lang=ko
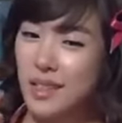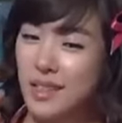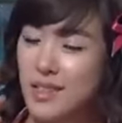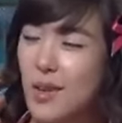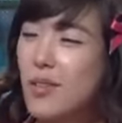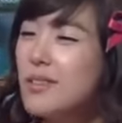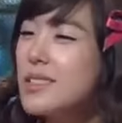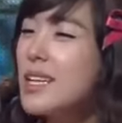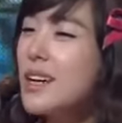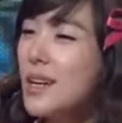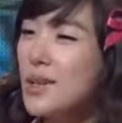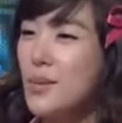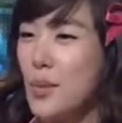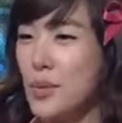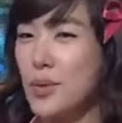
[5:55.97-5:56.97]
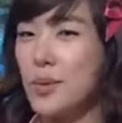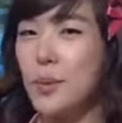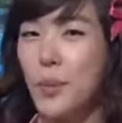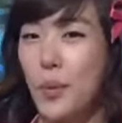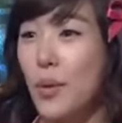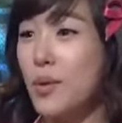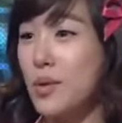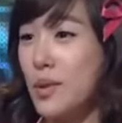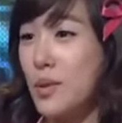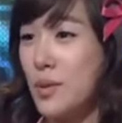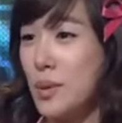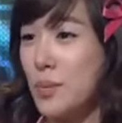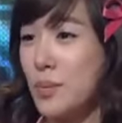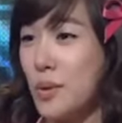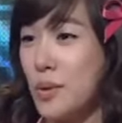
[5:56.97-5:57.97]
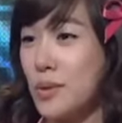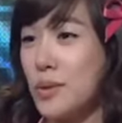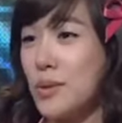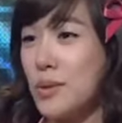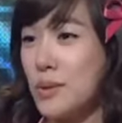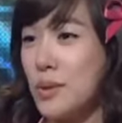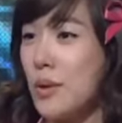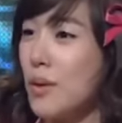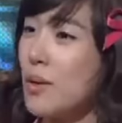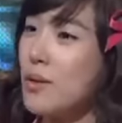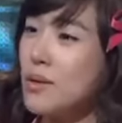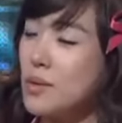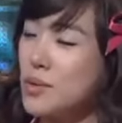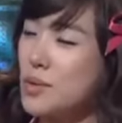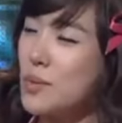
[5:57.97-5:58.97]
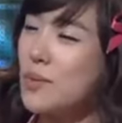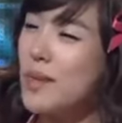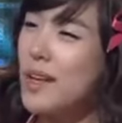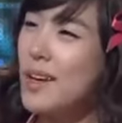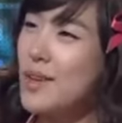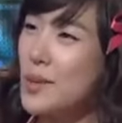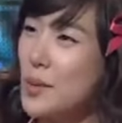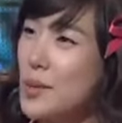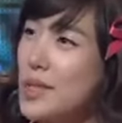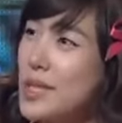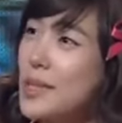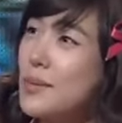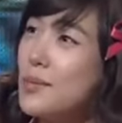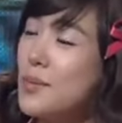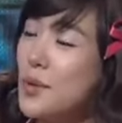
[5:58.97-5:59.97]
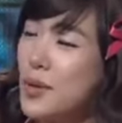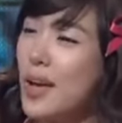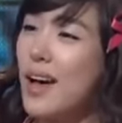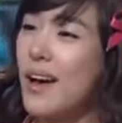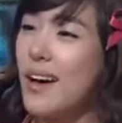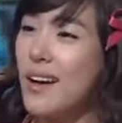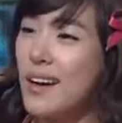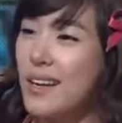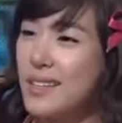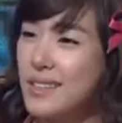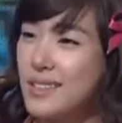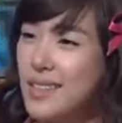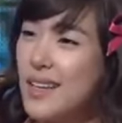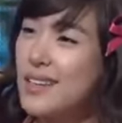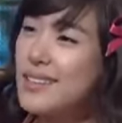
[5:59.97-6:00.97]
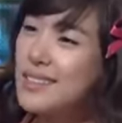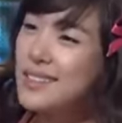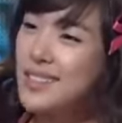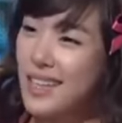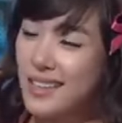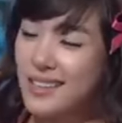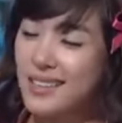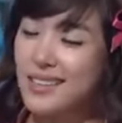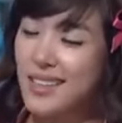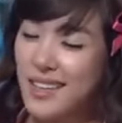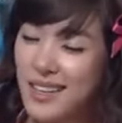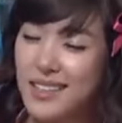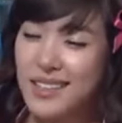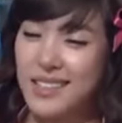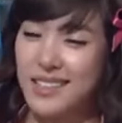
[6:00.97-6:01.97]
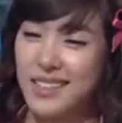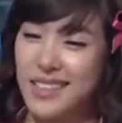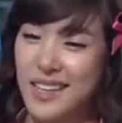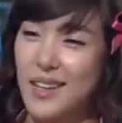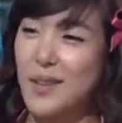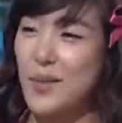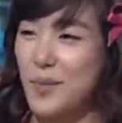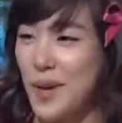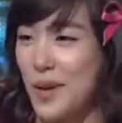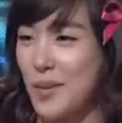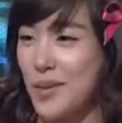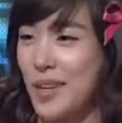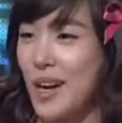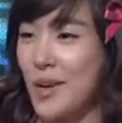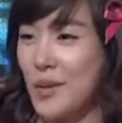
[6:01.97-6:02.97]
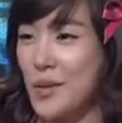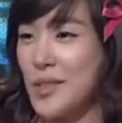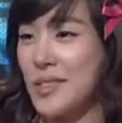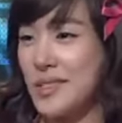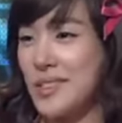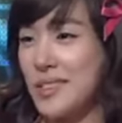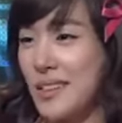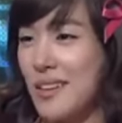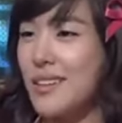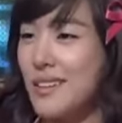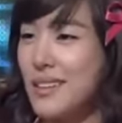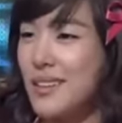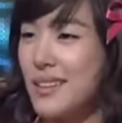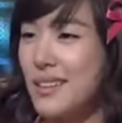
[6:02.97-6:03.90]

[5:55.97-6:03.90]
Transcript: 이렇게 성장하는 모습을 보여드리고 싶어서 좀 욕심보다 차근차근 해야지라는 마음을 갖고 있었어요.